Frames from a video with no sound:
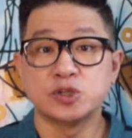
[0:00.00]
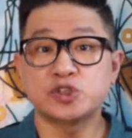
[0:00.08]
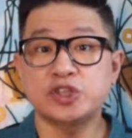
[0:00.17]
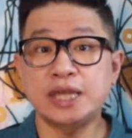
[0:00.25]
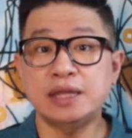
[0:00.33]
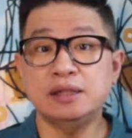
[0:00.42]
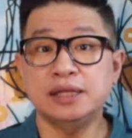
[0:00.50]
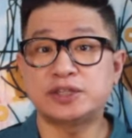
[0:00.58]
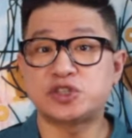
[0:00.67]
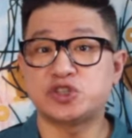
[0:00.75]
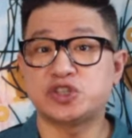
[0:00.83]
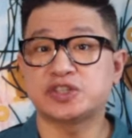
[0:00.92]
Still,
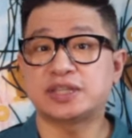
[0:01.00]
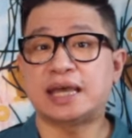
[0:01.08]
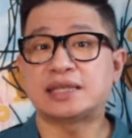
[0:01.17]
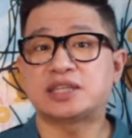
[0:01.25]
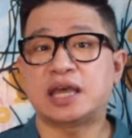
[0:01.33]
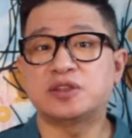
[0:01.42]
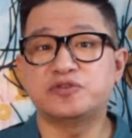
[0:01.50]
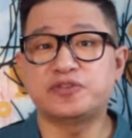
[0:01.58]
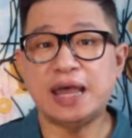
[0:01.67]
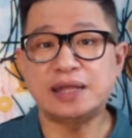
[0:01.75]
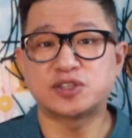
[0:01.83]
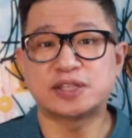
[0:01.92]
it's just as
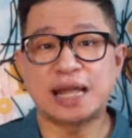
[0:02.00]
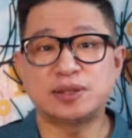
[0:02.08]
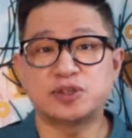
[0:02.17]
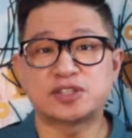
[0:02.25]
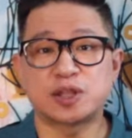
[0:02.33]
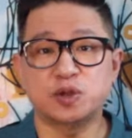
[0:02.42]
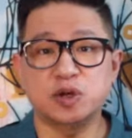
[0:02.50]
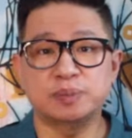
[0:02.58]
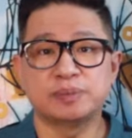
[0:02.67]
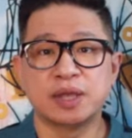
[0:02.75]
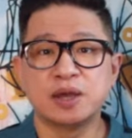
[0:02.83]
advanced lalo na sa loob